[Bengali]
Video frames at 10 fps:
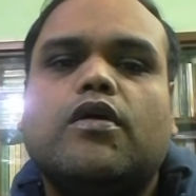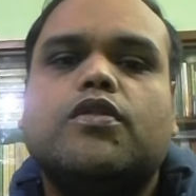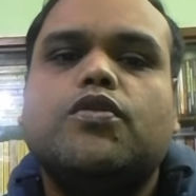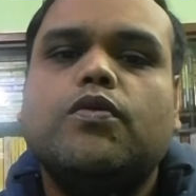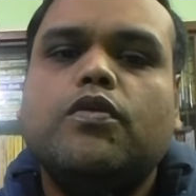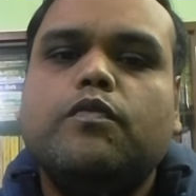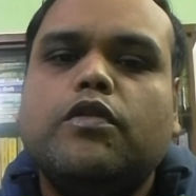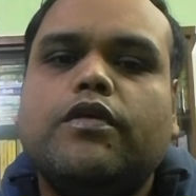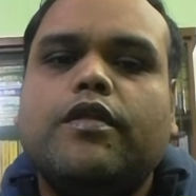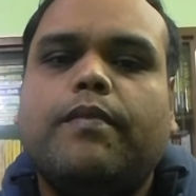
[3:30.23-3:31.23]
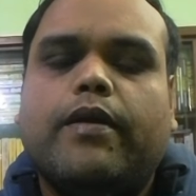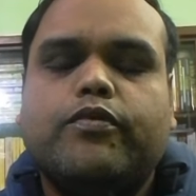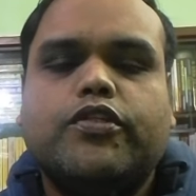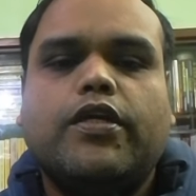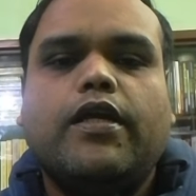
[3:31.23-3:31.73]
যৌথ মূলধনী
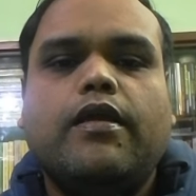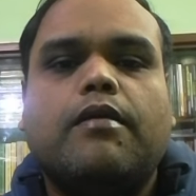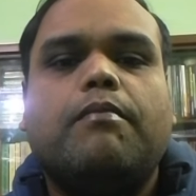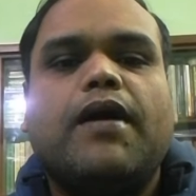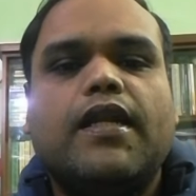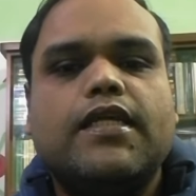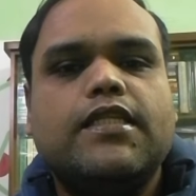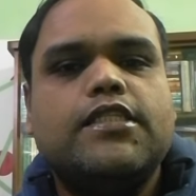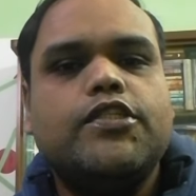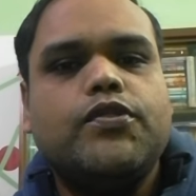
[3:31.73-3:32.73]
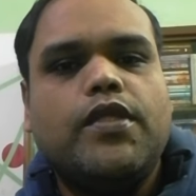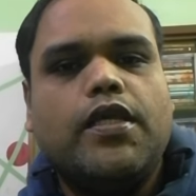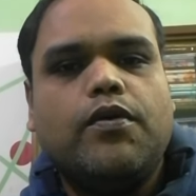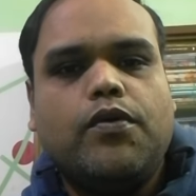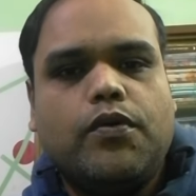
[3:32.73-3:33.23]
ব্যবসায় বাংলাদেশে যদি
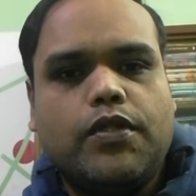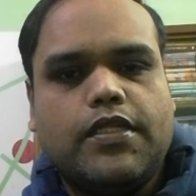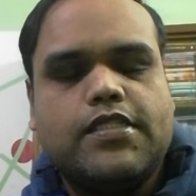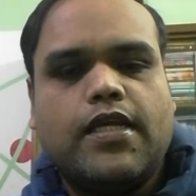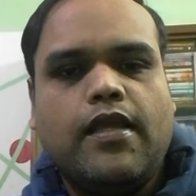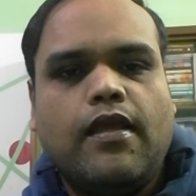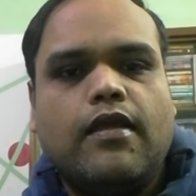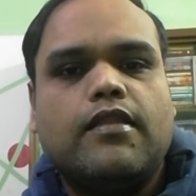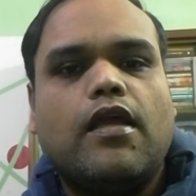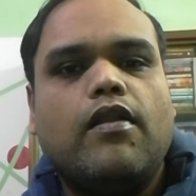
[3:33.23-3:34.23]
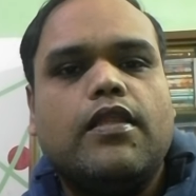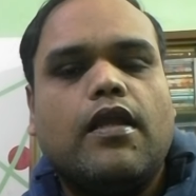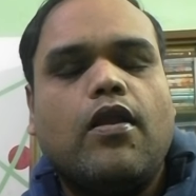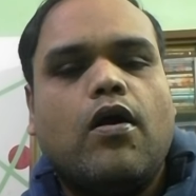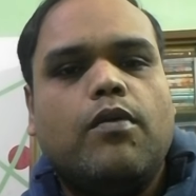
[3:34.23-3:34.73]
কেউ করতে চায় তাহলে
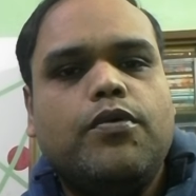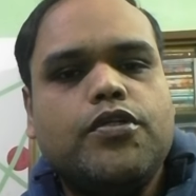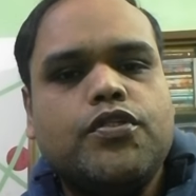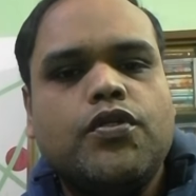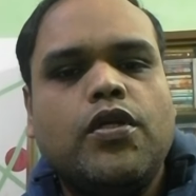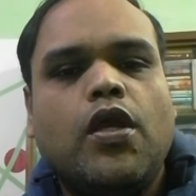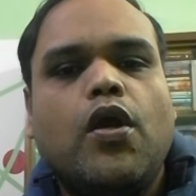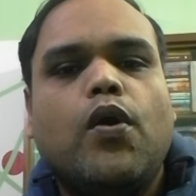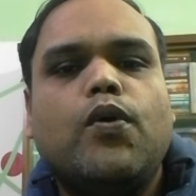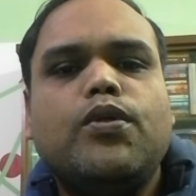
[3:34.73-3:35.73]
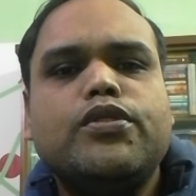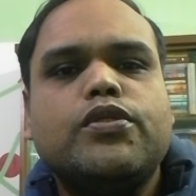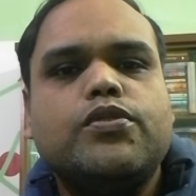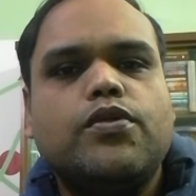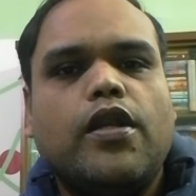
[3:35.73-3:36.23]
তাকে অবশ্যই উনিশশো
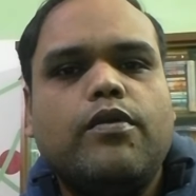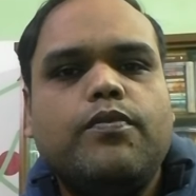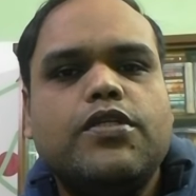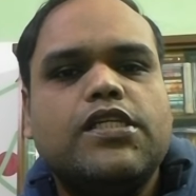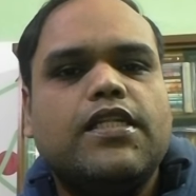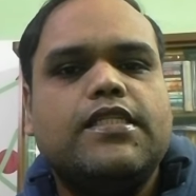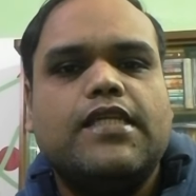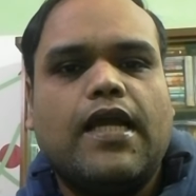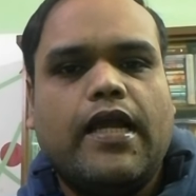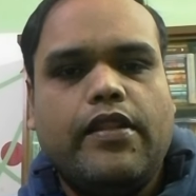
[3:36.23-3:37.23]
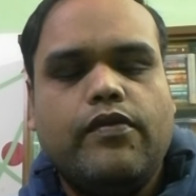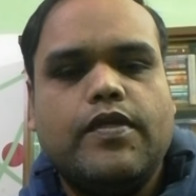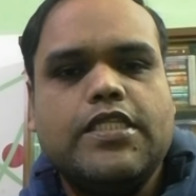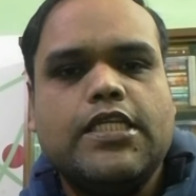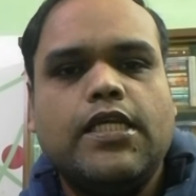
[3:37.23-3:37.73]
সালে যে আইন
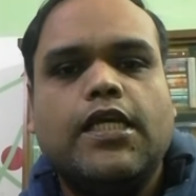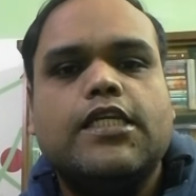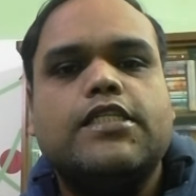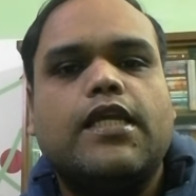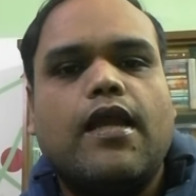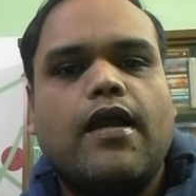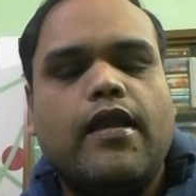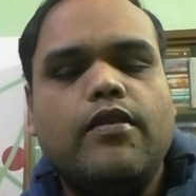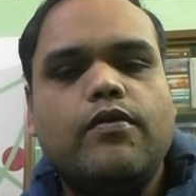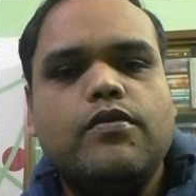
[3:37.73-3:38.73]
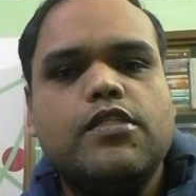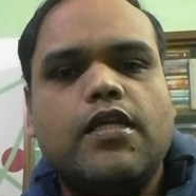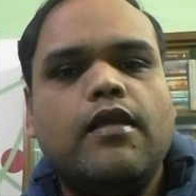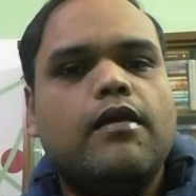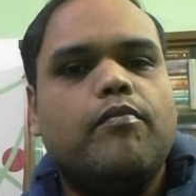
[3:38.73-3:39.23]
রয়েছে সেই আইন অনুযায়ী
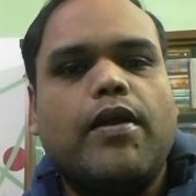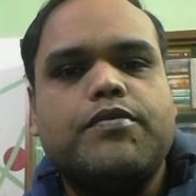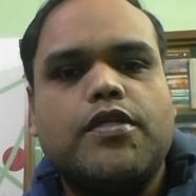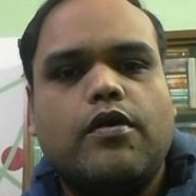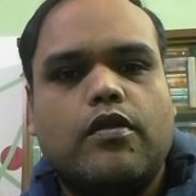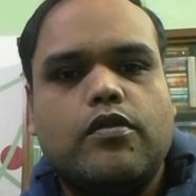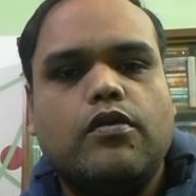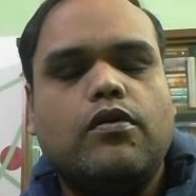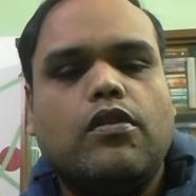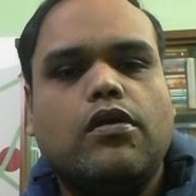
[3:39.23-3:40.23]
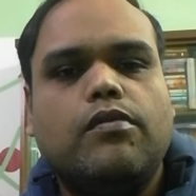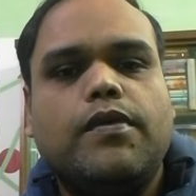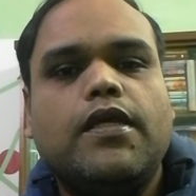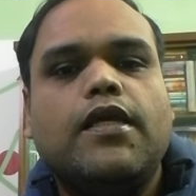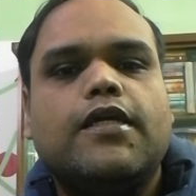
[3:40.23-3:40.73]
ব্যবসা গঠন করতে হবে
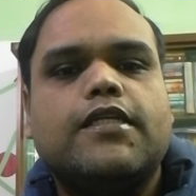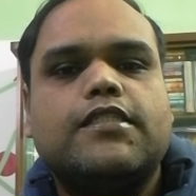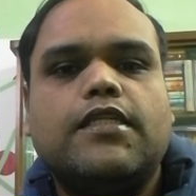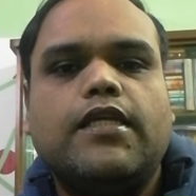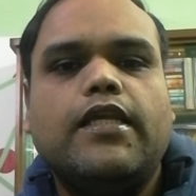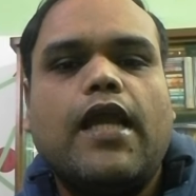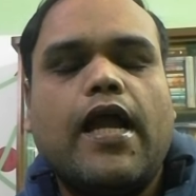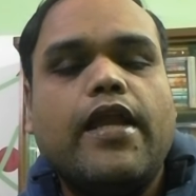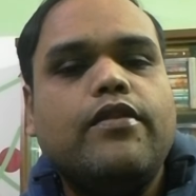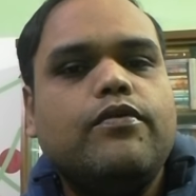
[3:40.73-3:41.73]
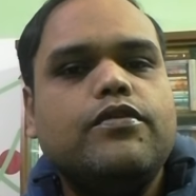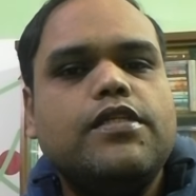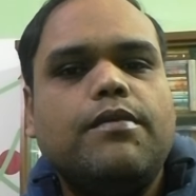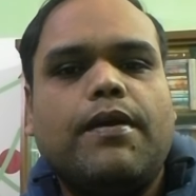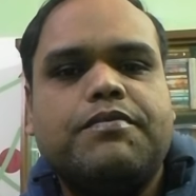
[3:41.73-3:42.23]
সেই আইন অনুযায়ী
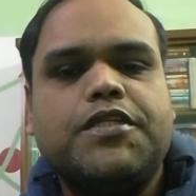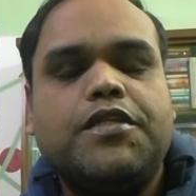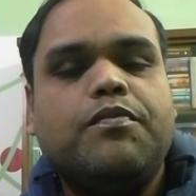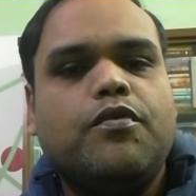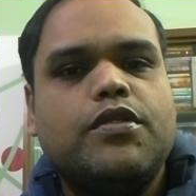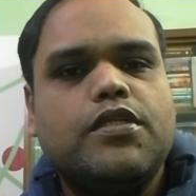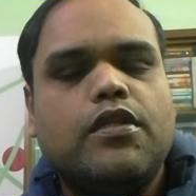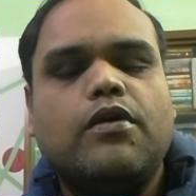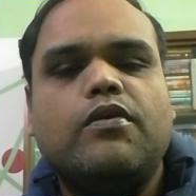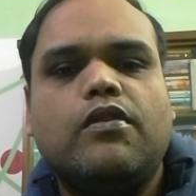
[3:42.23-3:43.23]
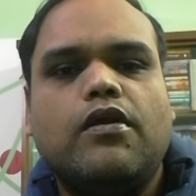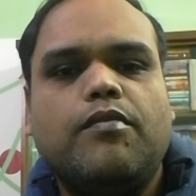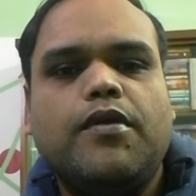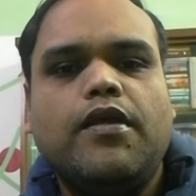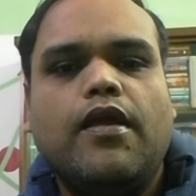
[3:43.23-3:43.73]
ব্যবসাটি পরিচালনা করতে
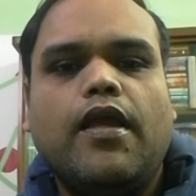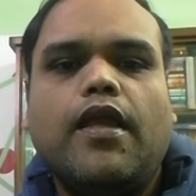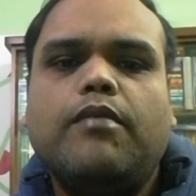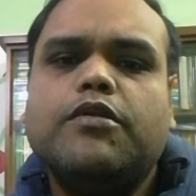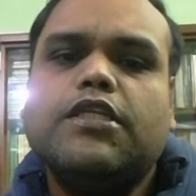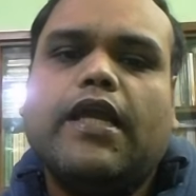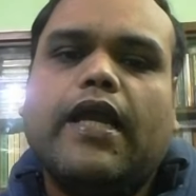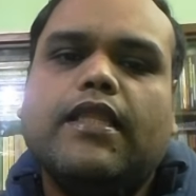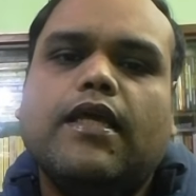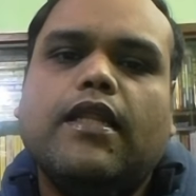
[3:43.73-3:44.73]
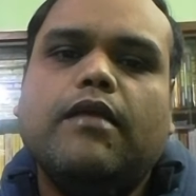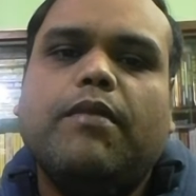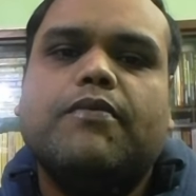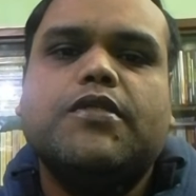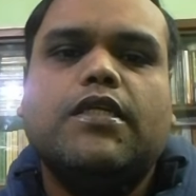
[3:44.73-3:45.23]
হবে এবং সেই আইন দ্বারাই
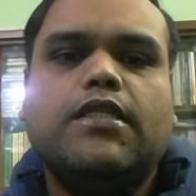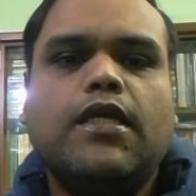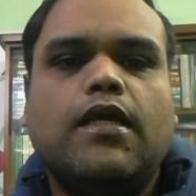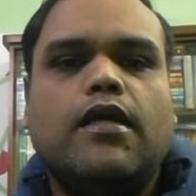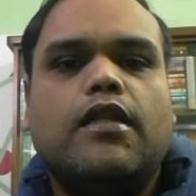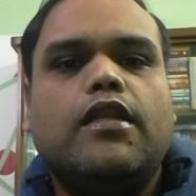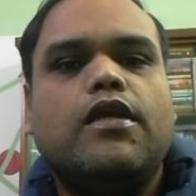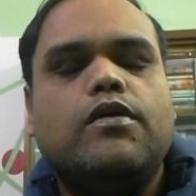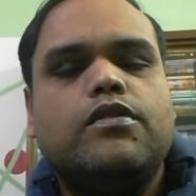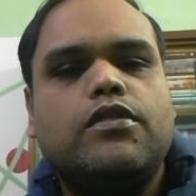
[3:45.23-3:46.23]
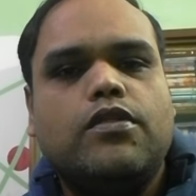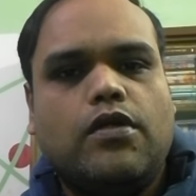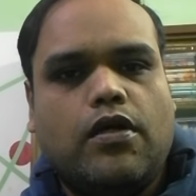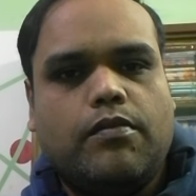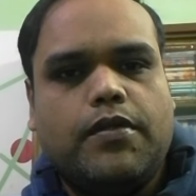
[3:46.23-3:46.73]
ব্যবসাটি নিয়ন্ত্রিত
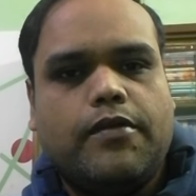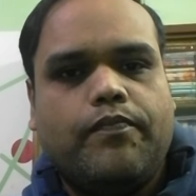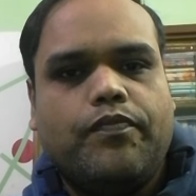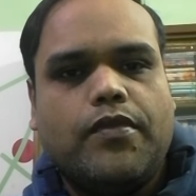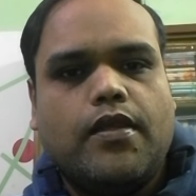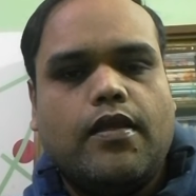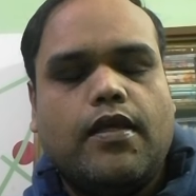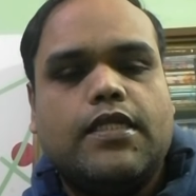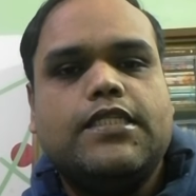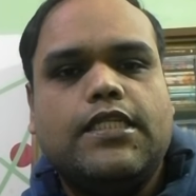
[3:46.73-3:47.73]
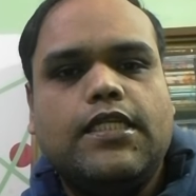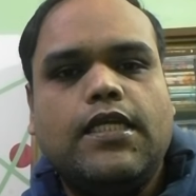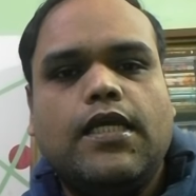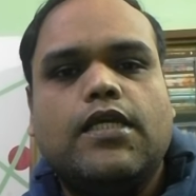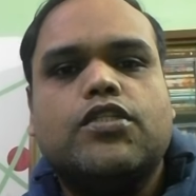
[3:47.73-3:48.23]
হবে যেটি
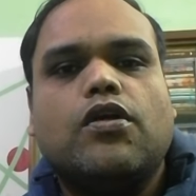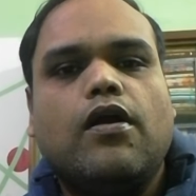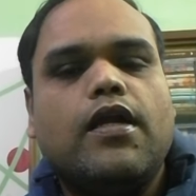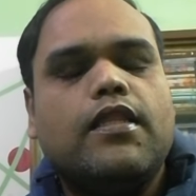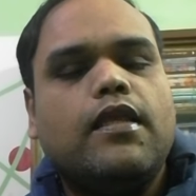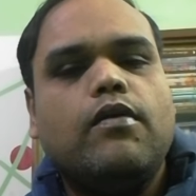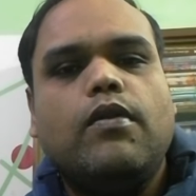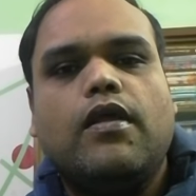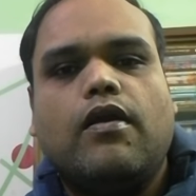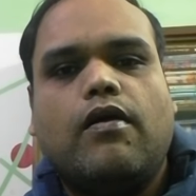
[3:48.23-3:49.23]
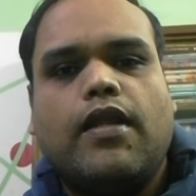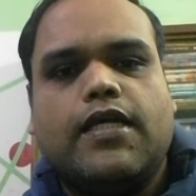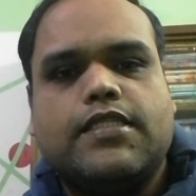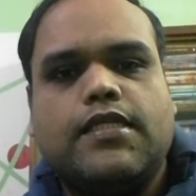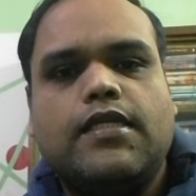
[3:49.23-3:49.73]
সংজ্ঞাতেই উল্লেখ করা
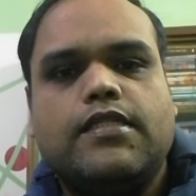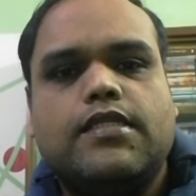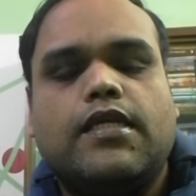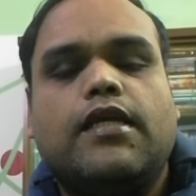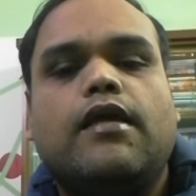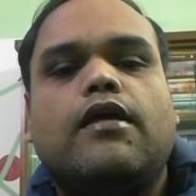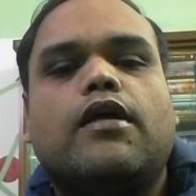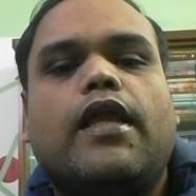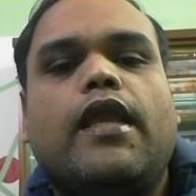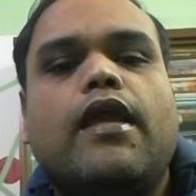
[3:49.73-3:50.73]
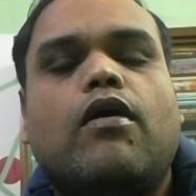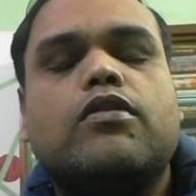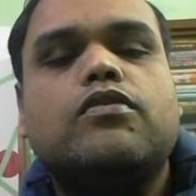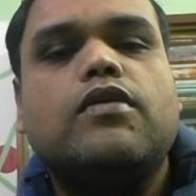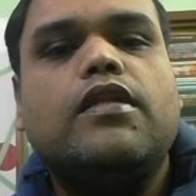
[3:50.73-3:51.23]
আছে যে এই
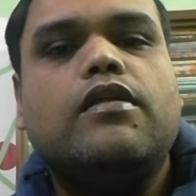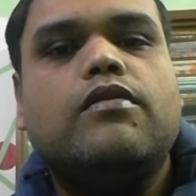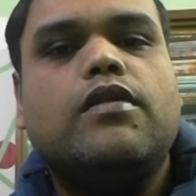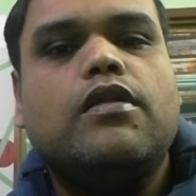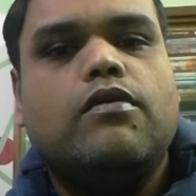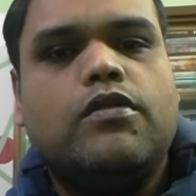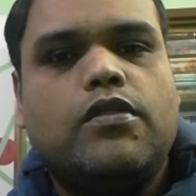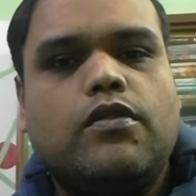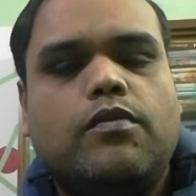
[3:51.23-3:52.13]
অত্র আইনের অধীনে গঠিত